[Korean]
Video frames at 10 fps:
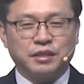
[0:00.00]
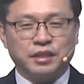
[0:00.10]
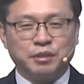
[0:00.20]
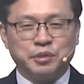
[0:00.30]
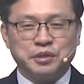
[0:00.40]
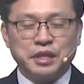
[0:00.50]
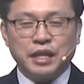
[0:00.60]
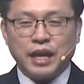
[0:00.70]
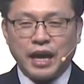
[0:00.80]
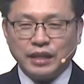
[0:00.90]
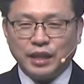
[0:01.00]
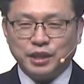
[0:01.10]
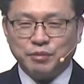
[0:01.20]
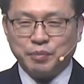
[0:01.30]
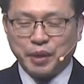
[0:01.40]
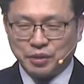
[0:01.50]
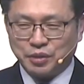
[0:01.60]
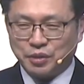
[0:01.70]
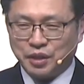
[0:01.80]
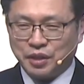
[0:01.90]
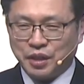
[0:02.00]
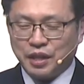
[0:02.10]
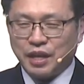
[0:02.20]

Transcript: 하냐면은 하나님의 백성이